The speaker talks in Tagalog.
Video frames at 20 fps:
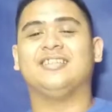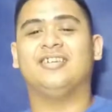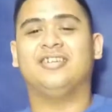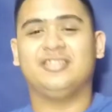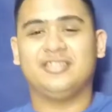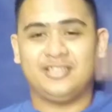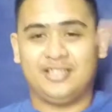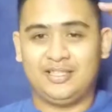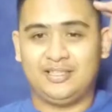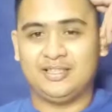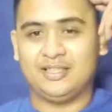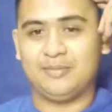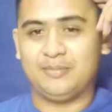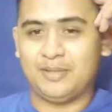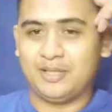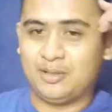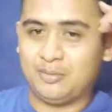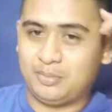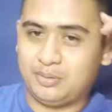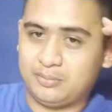no? Di,
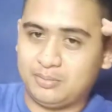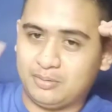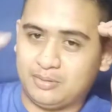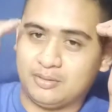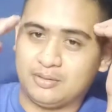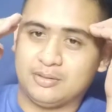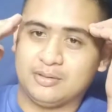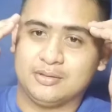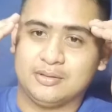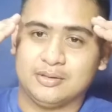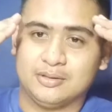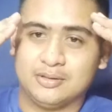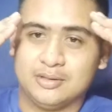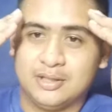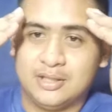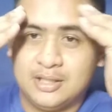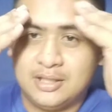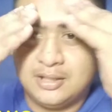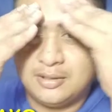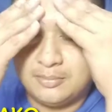nagpagupit po ako, no?
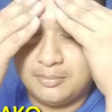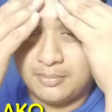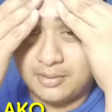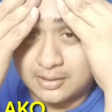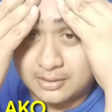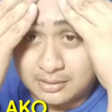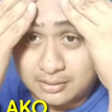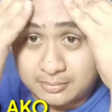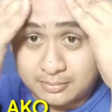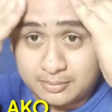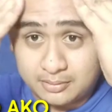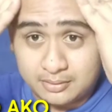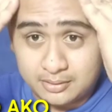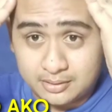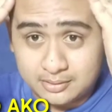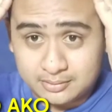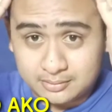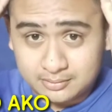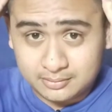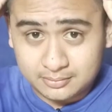Mga tropa
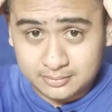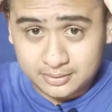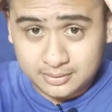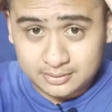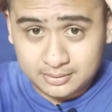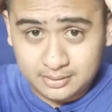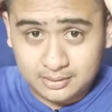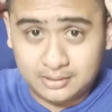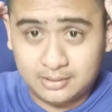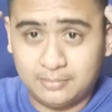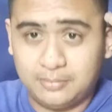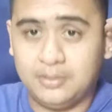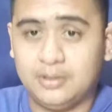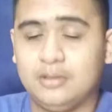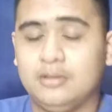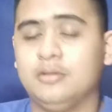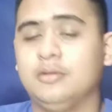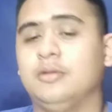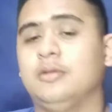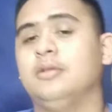ko, so you can see in the
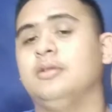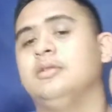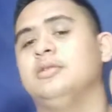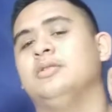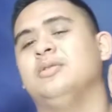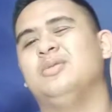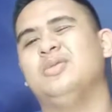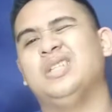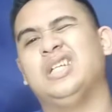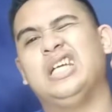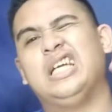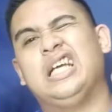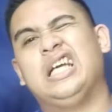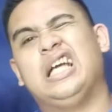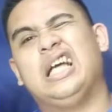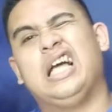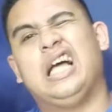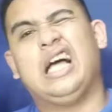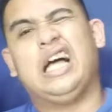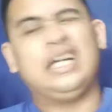picture, no? So,
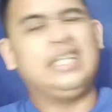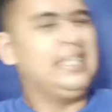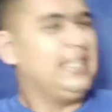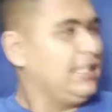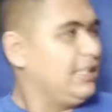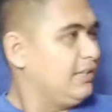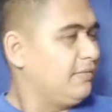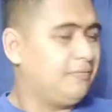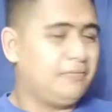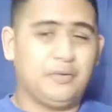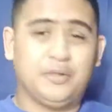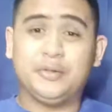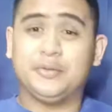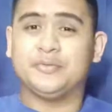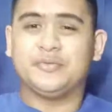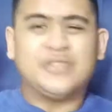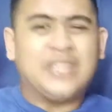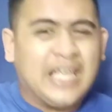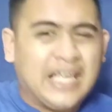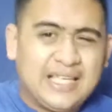ang init for
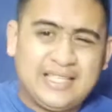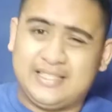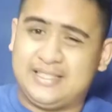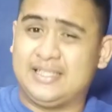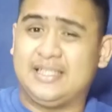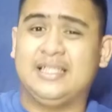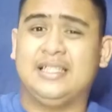today,